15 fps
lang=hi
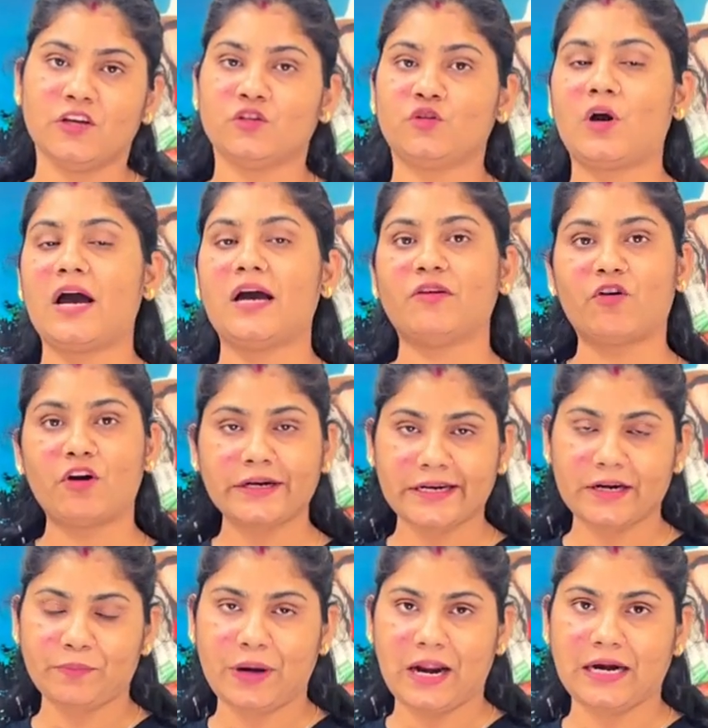जो
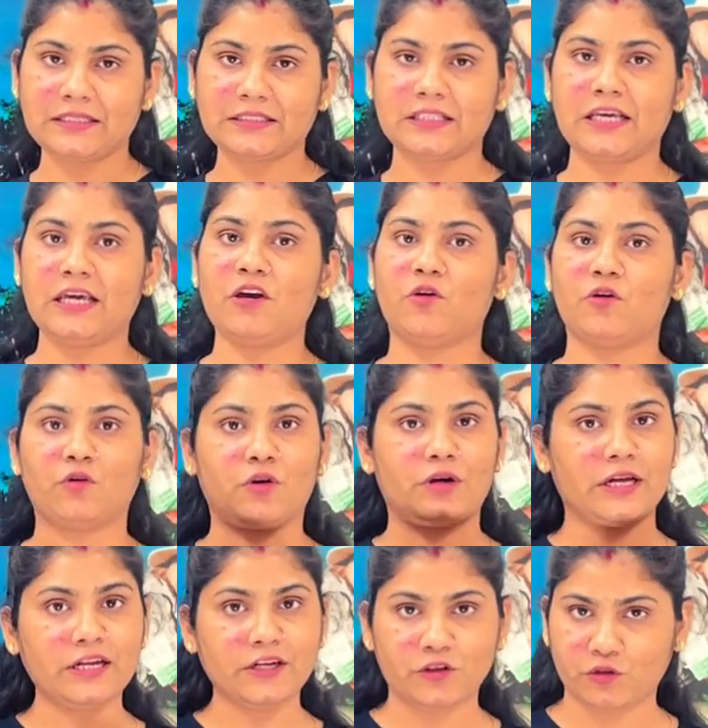अनवांटेड प्लांट्स थे
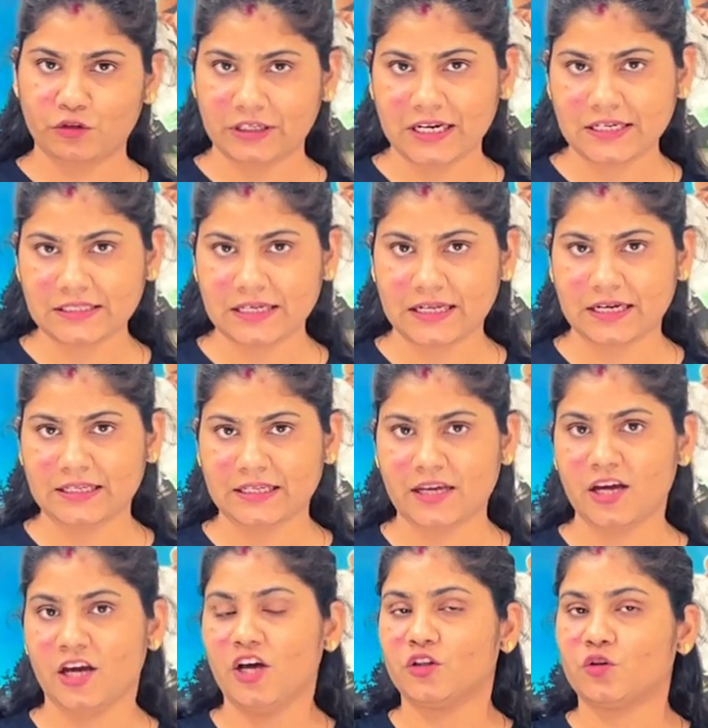उन्होंने न्यूट्रिएंट्स ले
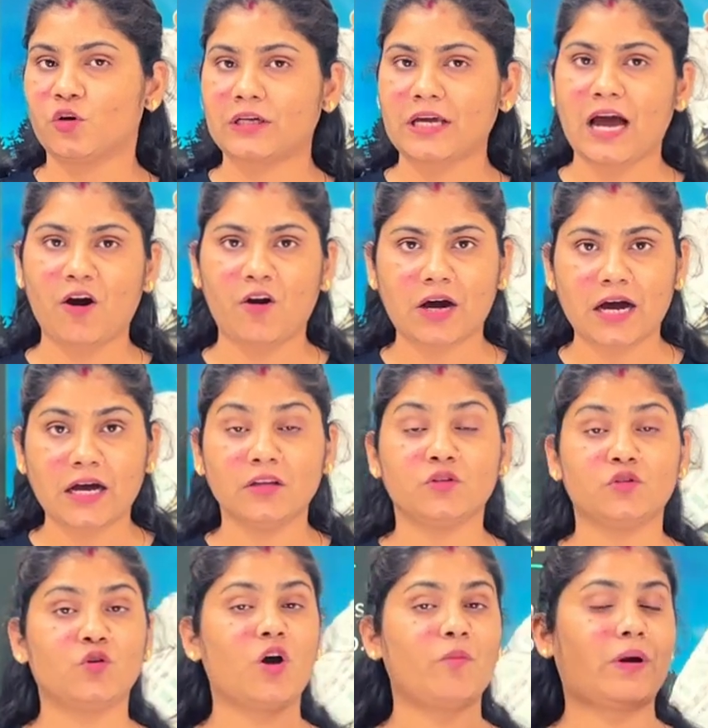लिए तो क्या होगा
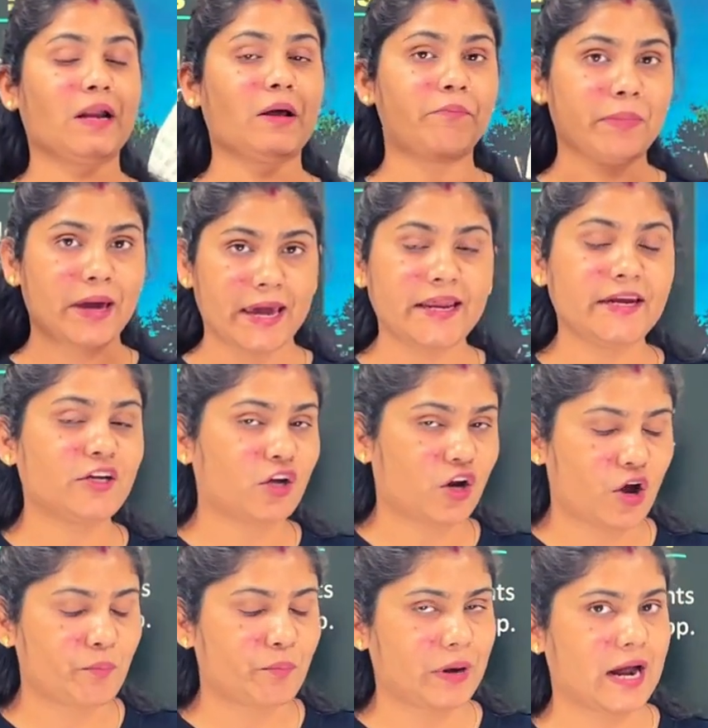जो हमारा मेन
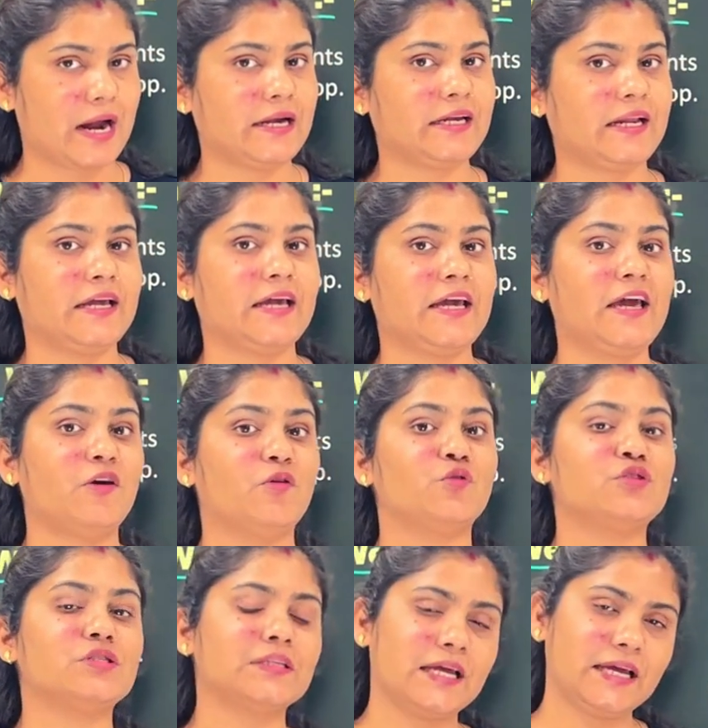क्रॉप प्लांट है
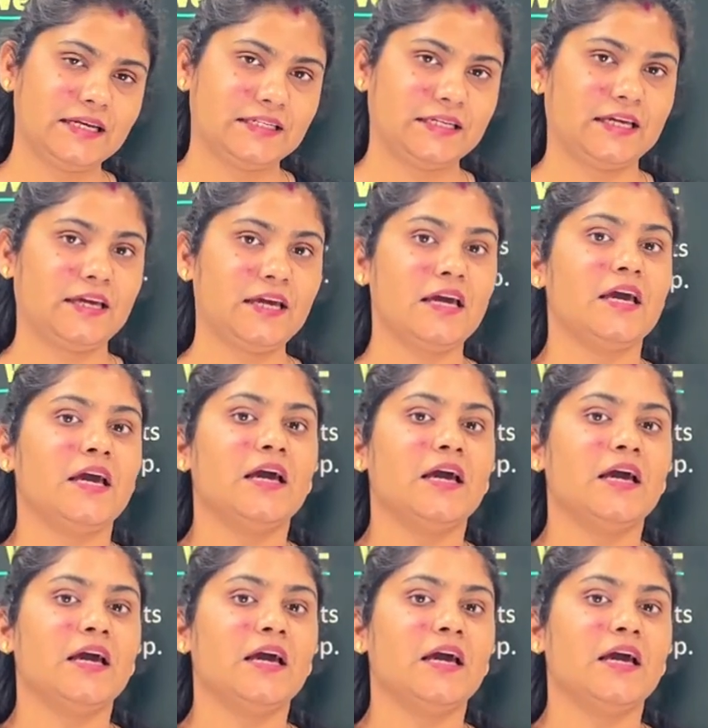उसके लिए